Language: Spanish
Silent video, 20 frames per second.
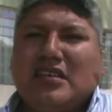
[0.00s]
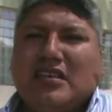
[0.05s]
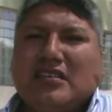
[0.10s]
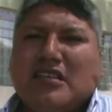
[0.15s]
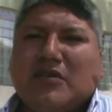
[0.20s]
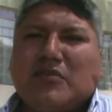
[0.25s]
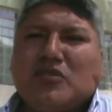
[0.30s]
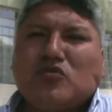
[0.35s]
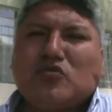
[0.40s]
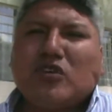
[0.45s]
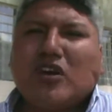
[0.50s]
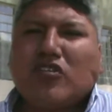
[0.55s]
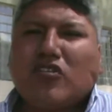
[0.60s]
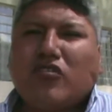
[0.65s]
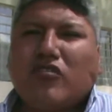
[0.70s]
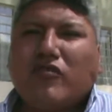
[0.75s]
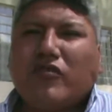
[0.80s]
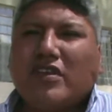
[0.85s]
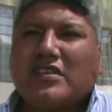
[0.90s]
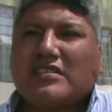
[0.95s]
El tema es su cargo
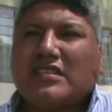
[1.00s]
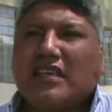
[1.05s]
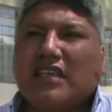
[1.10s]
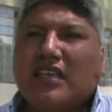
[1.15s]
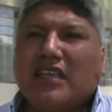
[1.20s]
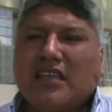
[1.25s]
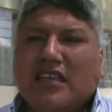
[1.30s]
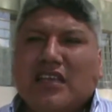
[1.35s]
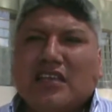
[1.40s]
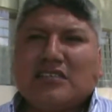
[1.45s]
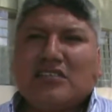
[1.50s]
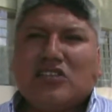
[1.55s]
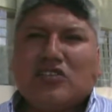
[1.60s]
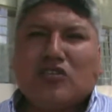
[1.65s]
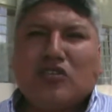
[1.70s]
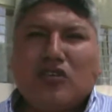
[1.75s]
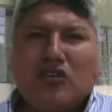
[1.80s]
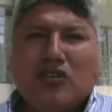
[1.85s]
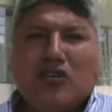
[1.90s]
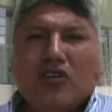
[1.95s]
de confianza. Ella ha
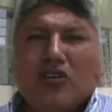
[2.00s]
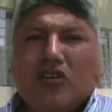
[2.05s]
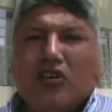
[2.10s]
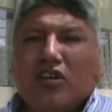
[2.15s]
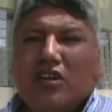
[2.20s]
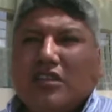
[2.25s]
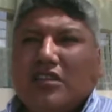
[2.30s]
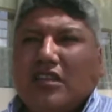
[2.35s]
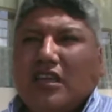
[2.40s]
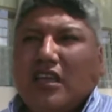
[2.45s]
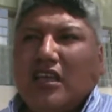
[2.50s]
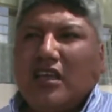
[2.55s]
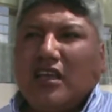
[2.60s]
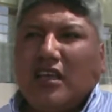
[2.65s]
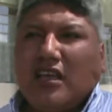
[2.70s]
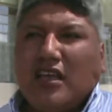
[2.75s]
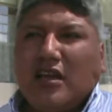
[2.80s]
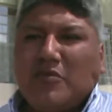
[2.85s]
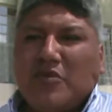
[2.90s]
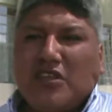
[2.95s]
sido
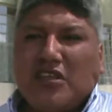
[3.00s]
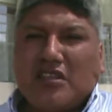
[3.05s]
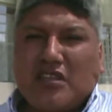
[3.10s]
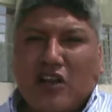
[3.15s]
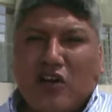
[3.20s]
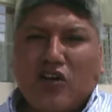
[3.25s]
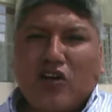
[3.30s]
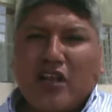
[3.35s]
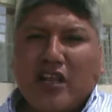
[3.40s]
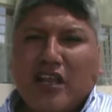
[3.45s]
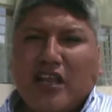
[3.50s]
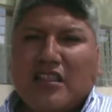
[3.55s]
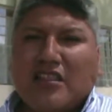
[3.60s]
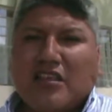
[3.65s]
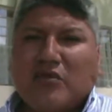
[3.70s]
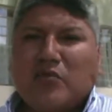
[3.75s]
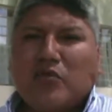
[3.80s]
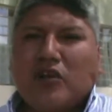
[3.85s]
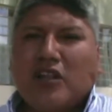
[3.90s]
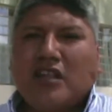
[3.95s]
eh, administradora en el
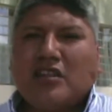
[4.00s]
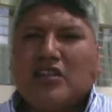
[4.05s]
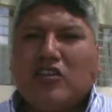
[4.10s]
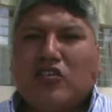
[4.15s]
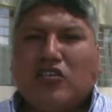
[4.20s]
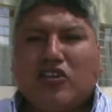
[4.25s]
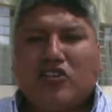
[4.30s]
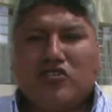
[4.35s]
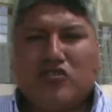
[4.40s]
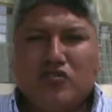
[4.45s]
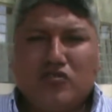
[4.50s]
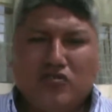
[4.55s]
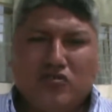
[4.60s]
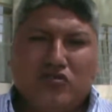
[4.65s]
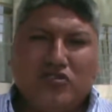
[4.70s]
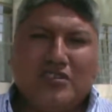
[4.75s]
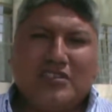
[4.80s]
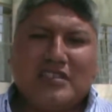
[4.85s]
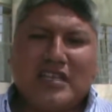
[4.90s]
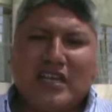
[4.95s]
tiempo de la anterior gestión.
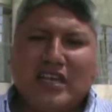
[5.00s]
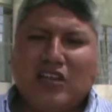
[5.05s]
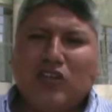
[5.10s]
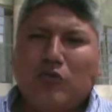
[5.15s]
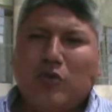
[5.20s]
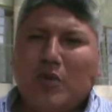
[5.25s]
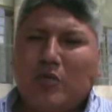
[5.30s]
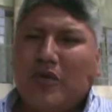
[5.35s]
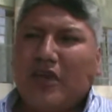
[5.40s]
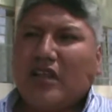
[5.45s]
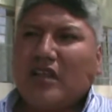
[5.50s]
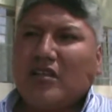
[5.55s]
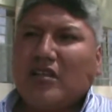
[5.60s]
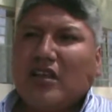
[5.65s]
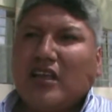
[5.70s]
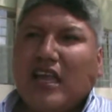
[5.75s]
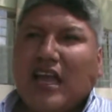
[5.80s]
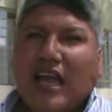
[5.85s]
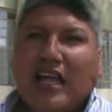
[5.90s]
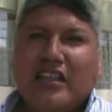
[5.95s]
Entonces están en los papeles.
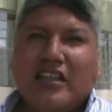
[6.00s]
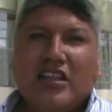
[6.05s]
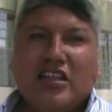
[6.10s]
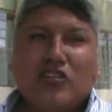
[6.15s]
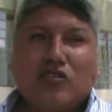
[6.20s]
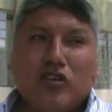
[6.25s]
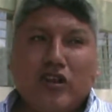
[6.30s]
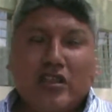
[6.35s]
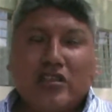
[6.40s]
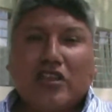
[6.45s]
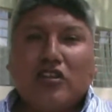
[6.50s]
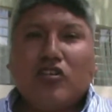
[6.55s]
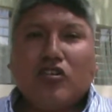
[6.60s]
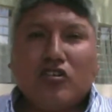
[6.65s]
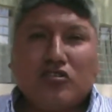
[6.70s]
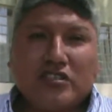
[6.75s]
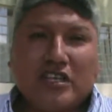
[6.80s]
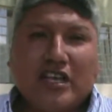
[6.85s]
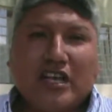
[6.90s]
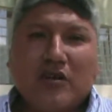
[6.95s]
Al director
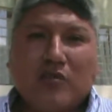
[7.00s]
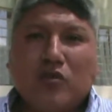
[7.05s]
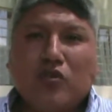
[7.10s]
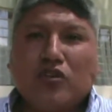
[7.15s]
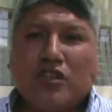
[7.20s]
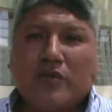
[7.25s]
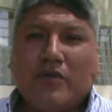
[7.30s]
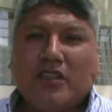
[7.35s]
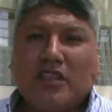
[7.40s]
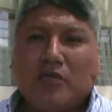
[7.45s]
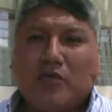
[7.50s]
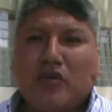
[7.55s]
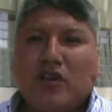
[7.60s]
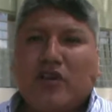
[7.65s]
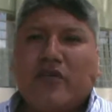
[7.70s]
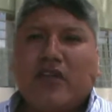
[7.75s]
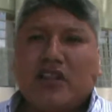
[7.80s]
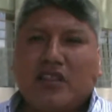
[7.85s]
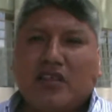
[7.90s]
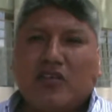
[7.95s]
anterior lo sacan justamente
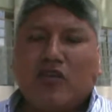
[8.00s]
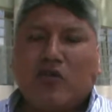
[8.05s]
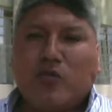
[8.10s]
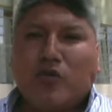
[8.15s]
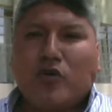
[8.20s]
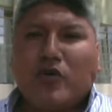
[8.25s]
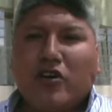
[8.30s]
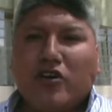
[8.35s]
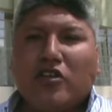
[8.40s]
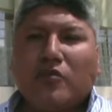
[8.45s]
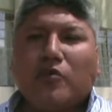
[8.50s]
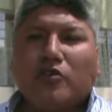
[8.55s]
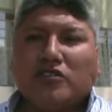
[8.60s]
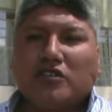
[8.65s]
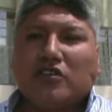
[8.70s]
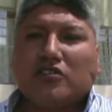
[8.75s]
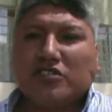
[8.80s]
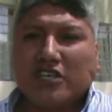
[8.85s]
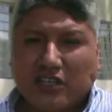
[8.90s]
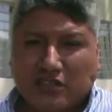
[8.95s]
por haber comprobado y
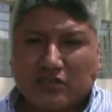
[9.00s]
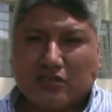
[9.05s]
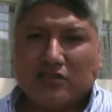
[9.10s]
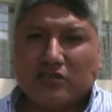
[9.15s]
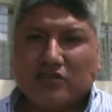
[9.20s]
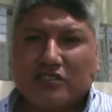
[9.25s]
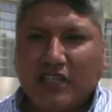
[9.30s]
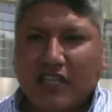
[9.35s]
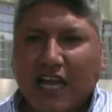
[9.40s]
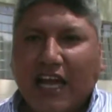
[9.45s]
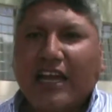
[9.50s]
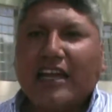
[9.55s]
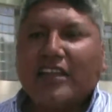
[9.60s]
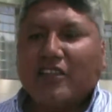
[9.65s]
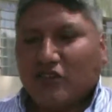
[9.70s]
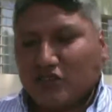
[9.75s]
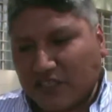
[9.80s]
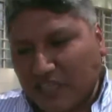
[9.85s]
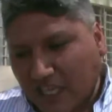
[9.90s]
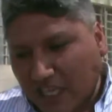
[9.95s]
demostrado cierto. Ya.
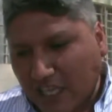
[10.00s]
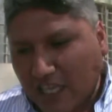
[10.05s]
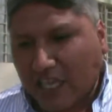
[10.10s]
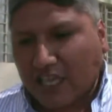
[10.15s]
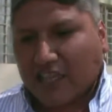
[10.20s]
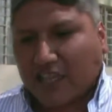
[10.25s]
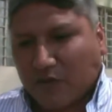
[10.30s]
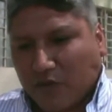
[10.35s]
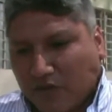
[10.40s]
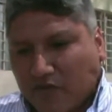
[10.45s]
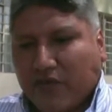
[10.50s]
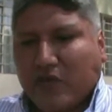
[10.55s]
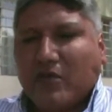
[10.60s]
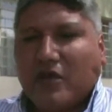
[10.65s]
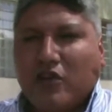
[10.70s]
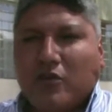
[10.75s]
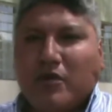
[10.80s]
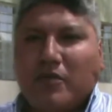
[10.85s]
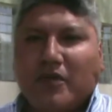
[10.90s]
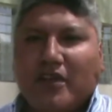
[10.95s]
Entonces ella también
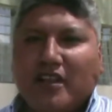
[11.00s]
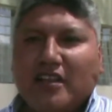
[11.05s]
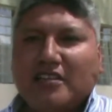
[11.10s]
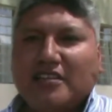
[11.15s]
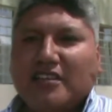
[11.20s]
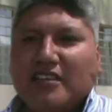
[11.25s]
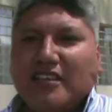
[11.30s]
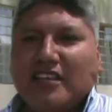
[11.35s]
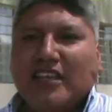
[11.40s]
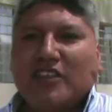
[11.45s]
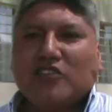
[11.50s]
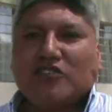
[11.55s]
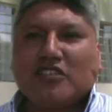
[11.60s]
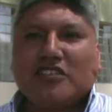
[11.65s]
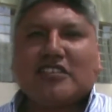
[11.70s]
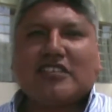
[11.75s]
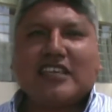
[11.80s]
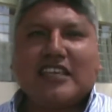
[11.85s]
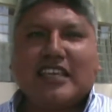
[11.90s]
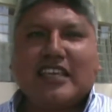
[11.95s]
firma los papeles.
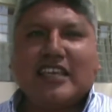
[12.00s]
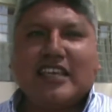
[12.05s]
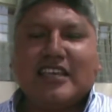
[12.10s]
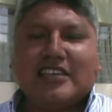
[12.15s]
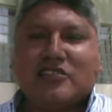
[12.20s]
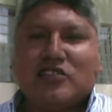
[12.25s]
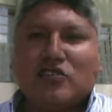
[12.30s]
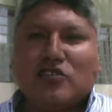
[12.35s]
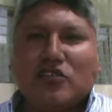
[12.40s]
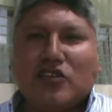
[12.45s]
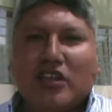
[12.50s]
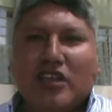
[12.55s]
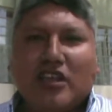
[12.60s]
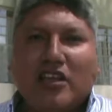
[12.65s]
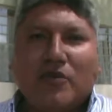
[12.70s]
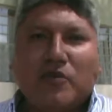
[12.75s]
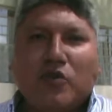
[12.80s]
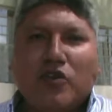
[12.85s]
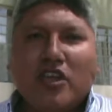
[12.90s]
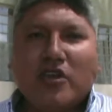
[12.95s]
Entonces es
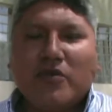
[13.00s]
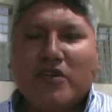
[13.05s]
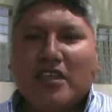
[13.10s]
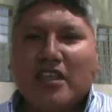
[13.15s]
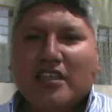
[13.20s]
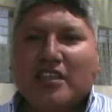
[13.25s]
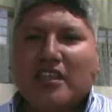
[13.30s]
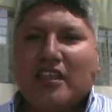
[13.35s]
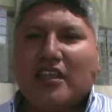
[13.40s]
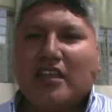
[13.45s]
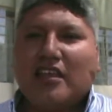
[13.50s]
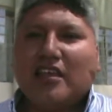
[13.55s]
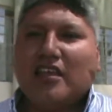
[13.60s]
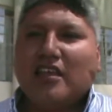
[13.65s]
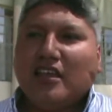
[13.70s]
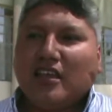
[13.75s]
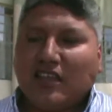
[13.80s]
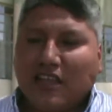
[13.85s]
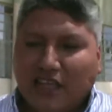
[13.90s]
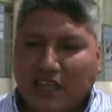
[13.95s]
eh, muy evidente que
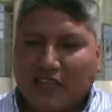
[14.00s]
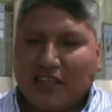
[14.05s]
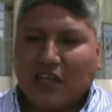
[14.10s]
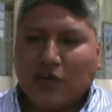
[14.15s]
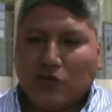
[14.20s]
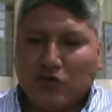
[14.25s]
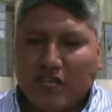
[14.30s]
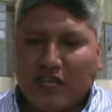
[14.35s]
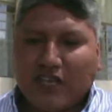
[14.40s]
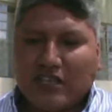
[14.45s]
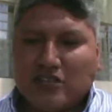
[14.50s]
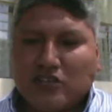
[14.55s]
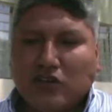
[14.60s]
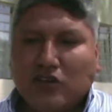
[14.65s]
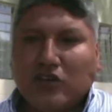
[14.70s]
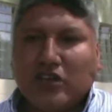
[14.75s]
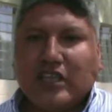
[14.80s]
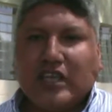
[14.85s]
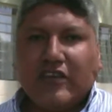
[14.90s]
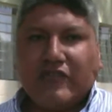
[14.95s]
quien está en una
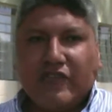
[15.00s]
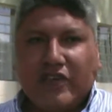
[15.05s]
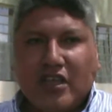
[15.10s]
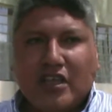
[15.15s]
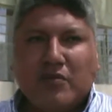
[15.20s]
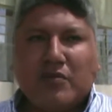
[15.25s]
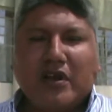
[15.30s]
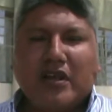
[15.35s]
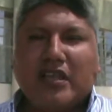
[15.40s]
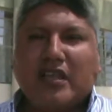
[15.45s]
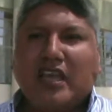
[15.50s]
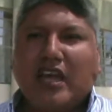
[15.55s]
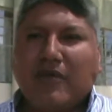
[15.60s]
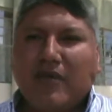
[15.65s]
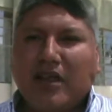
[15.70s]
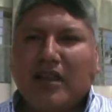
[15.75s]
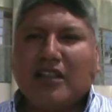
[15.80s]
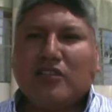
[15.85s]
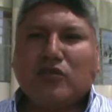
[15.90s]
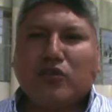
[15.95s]
gestión y que firma y que
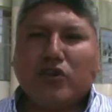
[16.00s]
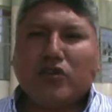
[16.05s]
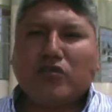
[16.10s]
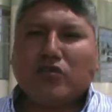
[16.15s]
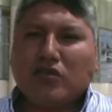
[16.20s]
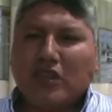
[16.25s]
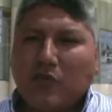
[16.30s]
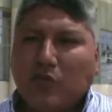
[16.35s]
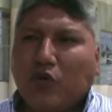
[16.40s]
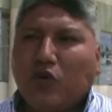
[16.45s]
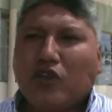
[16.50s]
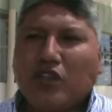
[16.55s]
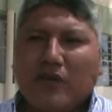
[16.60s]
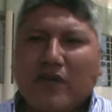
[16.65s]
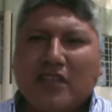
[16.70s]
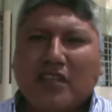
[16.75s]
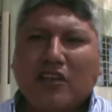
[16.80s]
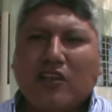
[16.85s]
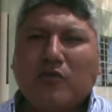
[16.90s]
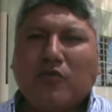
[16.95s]
avala todo esto tampoco
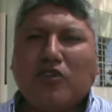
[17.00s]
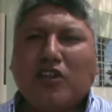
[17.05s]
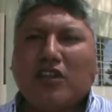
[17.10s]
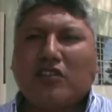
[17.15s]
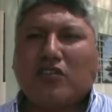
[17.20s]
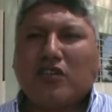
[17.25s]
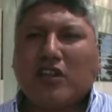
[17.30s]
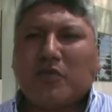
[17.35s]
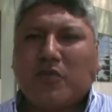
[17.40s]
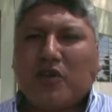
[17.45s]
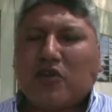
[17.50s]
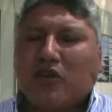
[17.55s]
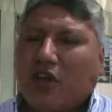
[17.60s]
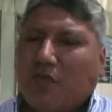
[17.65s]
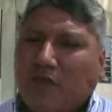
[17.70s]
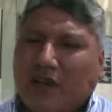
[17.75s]
debe estar como director de Pisco.